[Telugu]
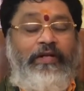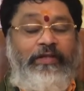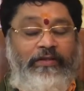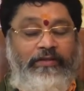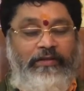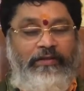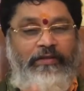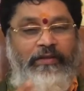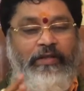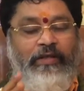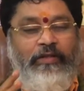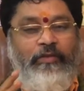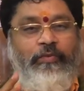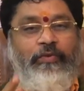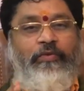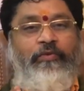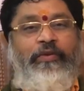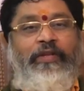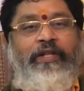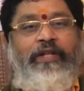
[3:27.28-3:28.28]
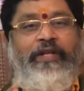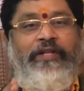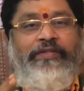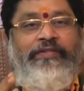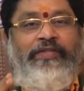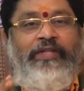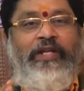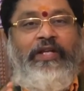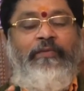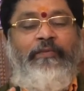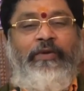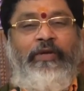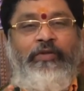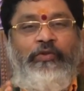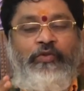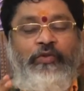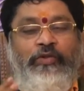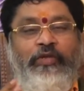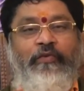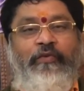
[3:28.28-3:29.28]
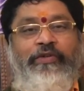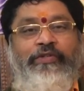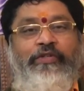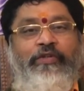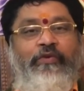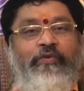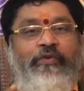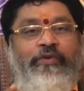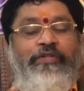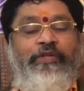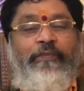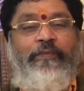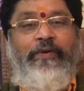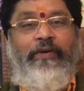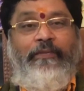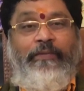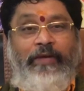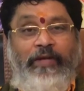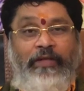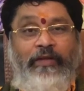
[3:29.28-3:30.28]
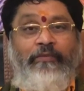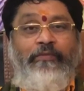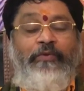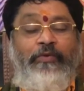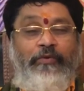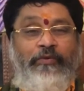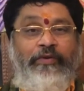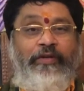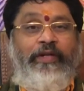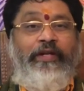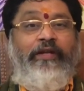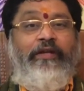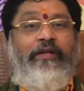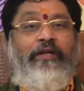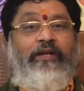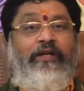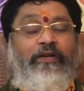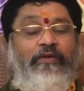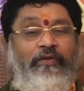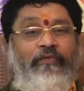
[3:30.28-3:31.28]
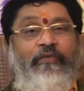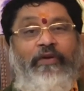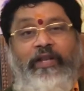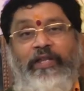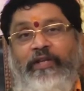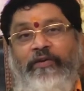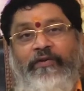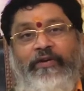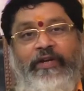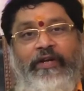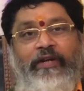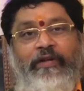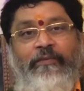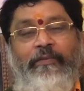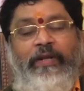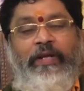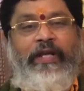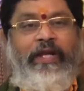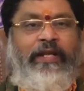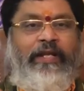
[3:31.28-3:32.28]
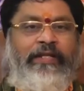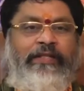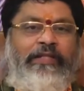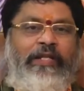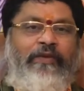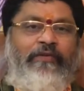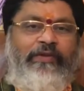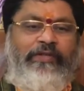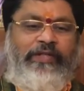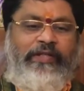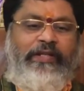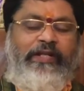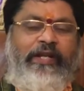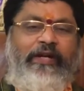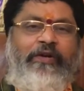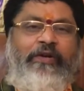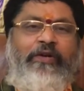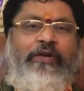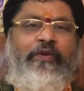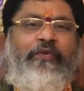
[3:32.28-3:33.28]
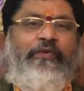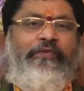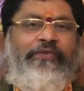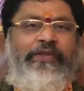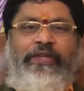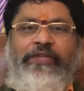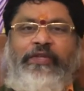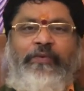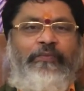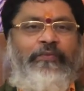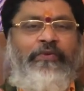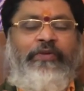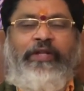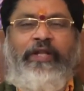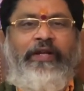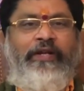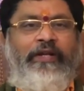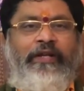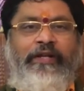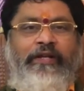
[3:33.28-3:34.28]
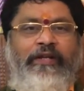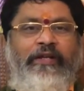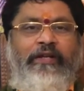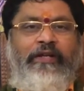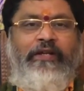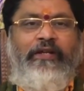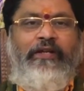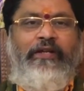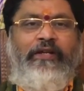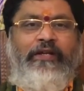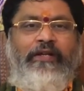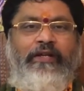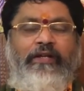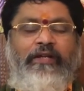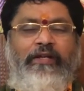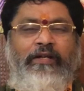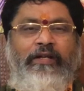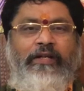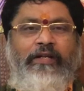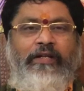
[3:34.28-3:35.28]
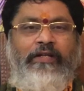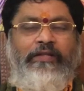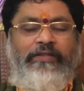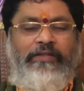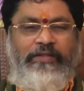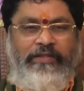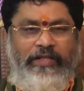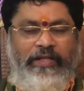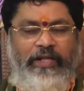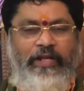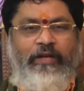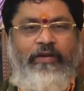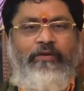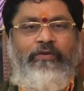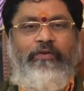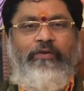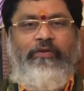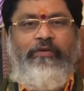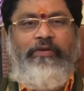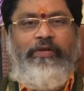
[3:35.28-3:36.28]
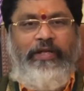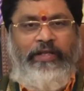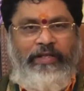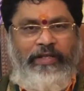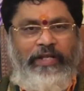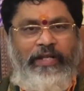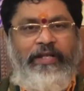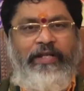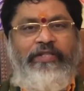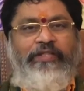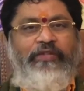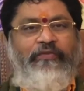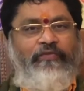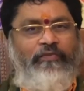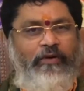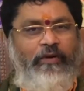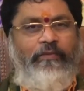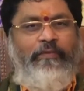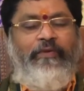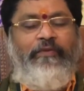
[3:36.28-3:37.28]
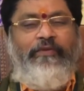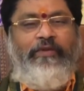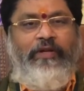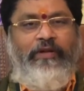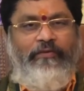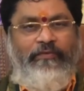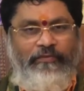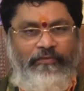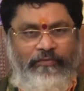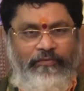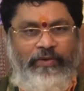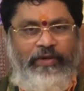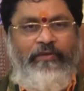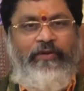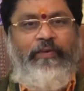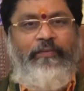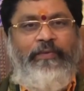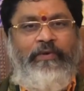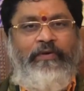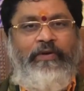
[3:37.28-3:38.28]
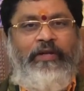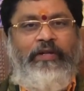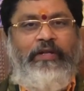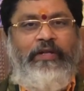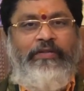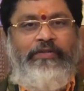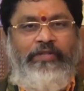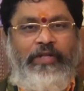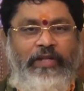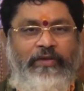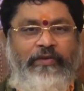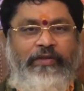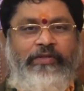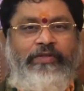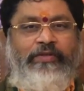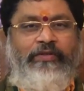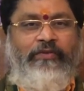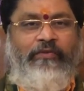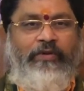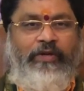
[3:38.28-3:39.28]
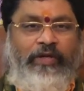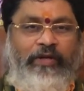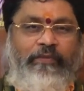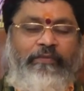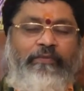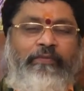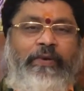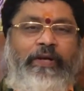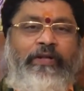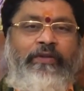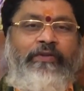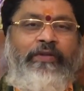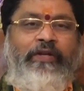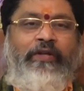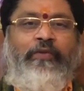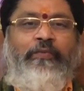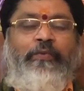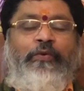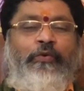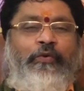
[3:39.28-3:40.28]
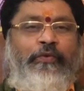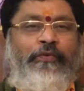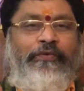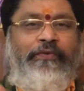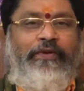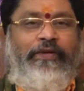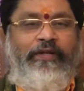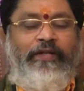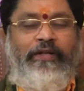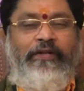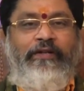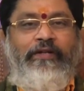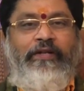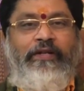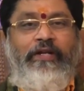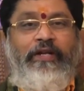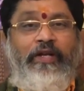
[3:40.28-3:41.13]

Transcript: అంత అద్భుతమైన రహస్యాన్ని మనకు జ్యోతిర్వైద్యంలో కూడా చెప్పారు పాదం ముట్టుకుంటే ఫలితం ఏంటంటే మన ఎనర్జీ లెవెల్స్ అన్నీ అక్కడ నుండి వస్తాయని చెప్తుంటారండి శరీరంలో ఏదైనా ఎనర్జీ ఫామ్ ఏమైనా డెవలప్ అవ్వాలన్నా చలి వేసిన ఒకటి పాదం దగ్గర పుట్టుకొస్తుంటారు